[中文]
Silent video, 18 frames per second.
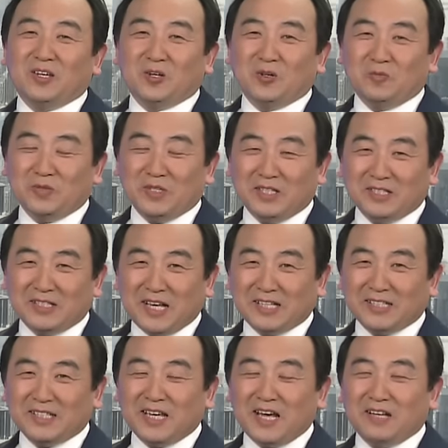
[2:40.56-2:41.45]
我们一
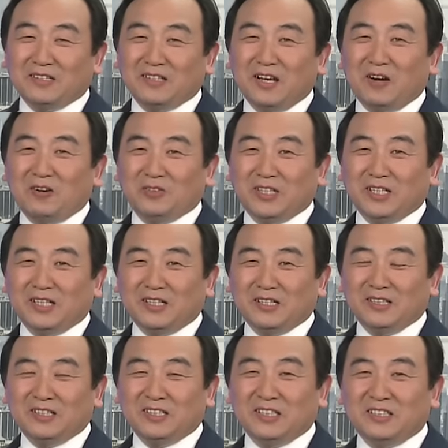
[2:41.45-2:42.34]
再强调呢，
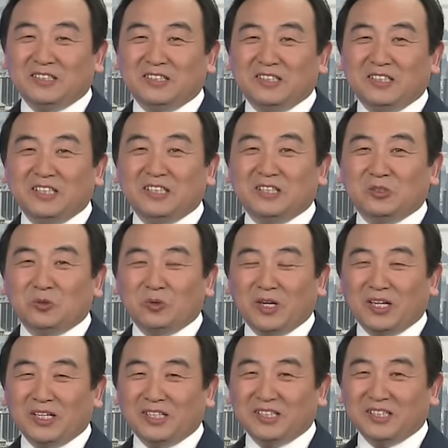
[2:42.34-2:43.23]
其实应
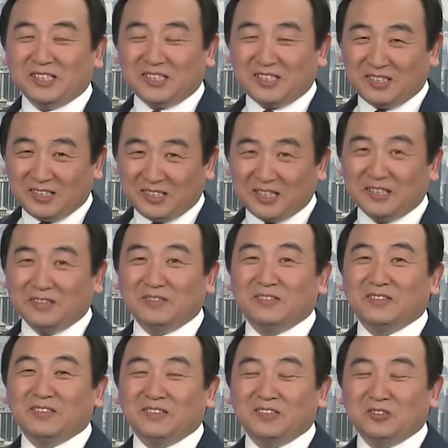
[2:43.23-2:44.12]
对了一个时辰，
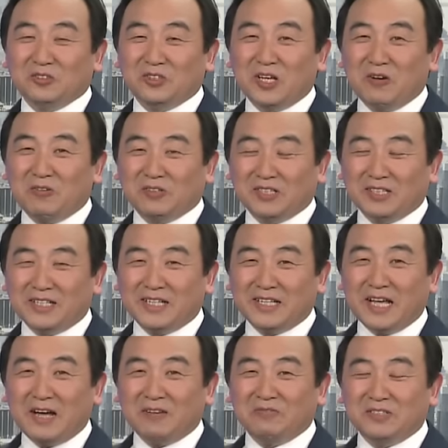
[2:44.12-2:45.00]
就像我跟大
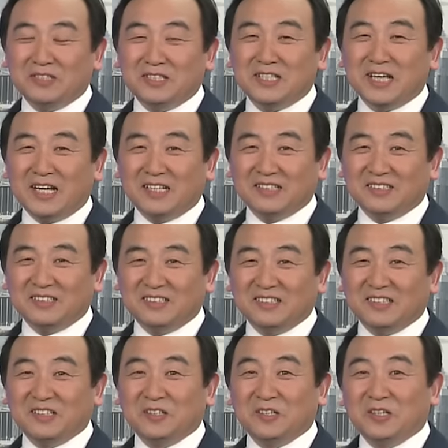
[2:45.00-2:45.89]
家分享的似
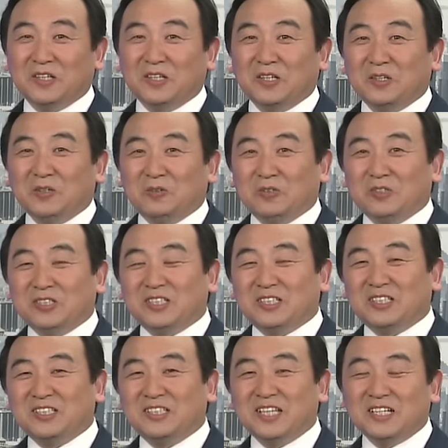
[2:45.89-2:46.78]
的，我说
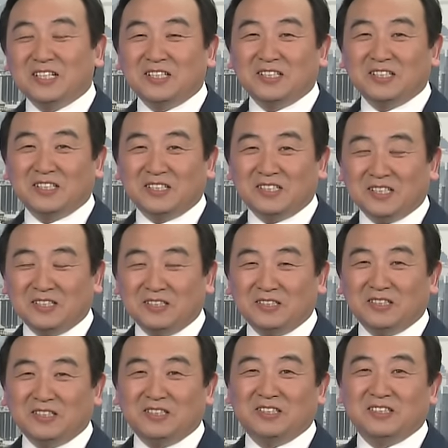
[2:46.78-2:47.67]
时间是个
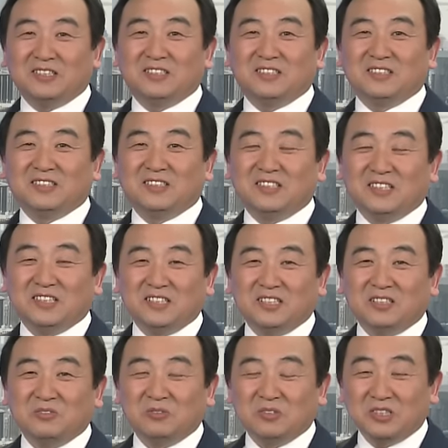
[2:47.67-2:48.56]
神，这是自己
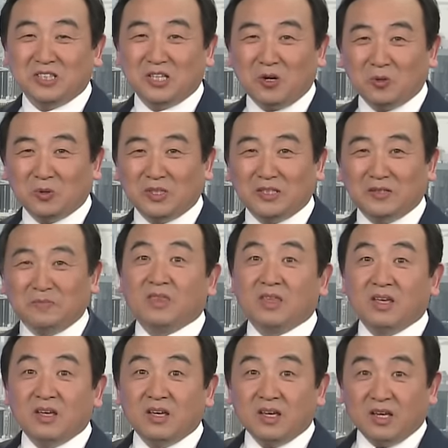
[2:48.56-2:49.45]
师傅教的，
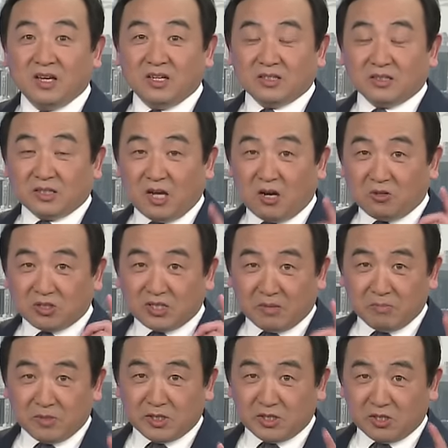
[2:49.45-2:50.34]
到
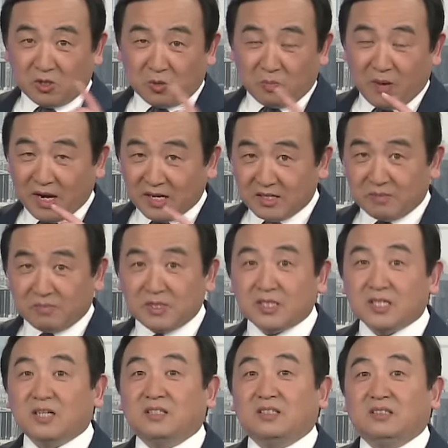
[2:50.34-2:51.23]
什么时候办什么
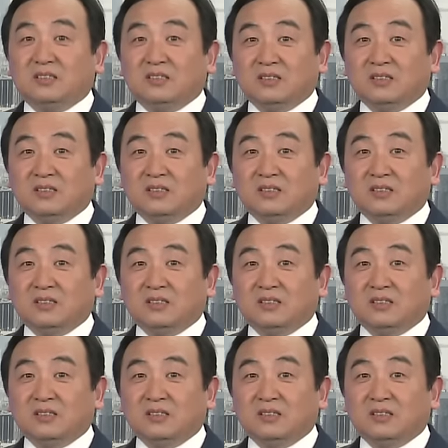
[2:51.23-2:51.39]
事儿，